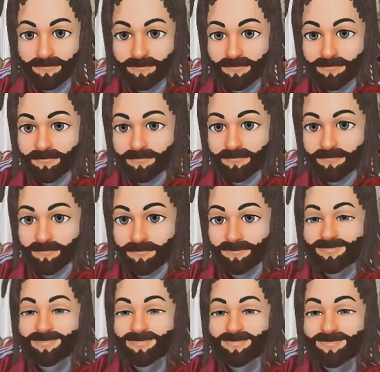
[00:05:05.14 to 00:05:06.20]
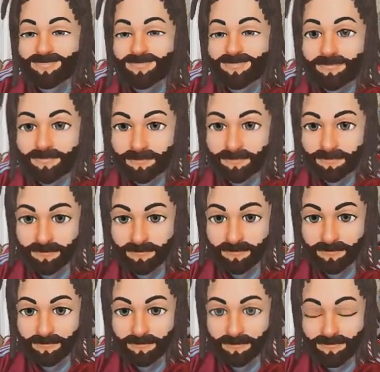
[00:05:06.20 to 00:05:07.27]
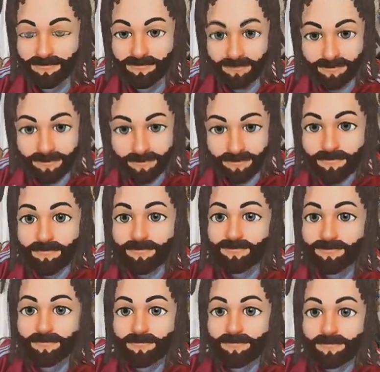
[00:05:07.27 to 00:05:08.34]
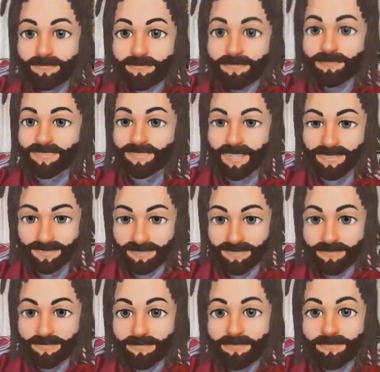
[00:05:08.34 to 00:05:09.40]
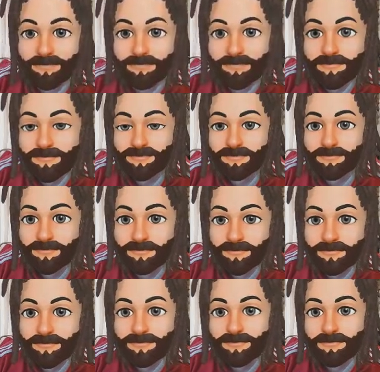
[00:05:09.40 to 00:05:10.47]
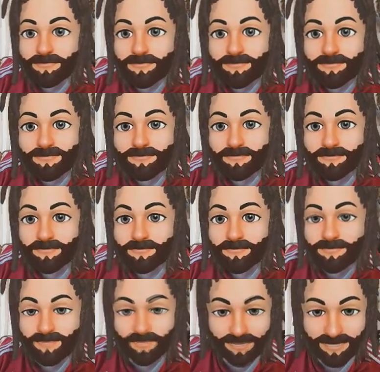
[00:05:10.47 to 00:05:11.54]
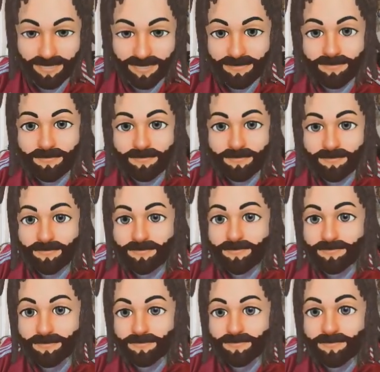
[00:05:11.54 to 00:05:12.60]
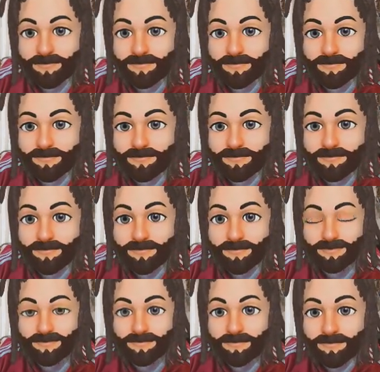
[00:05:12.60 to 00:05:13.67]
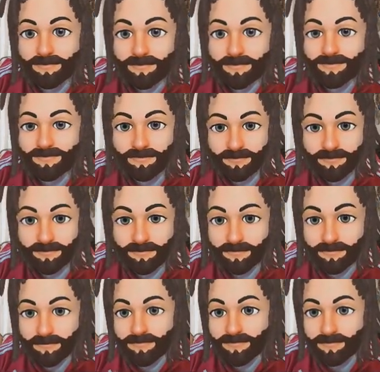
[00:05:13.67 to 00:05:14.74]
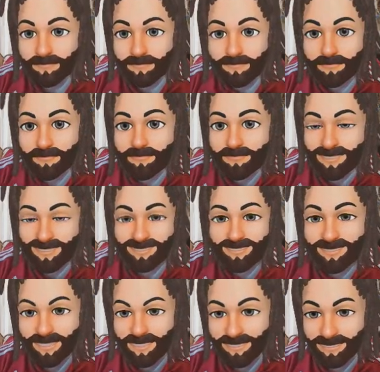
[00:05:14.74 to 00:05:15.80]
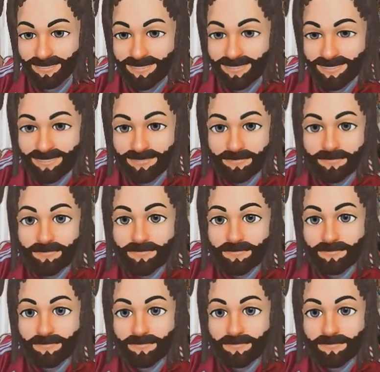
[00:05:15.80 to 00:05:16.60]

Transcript: Sí, eh, eh, va hacia atrás por ahí Azael Martínez, pero muchas veces con la guardia abajo, ahí logra alcanzarlo finalmente Brandon Mosqueda, que sigue castigándole las zonas blandas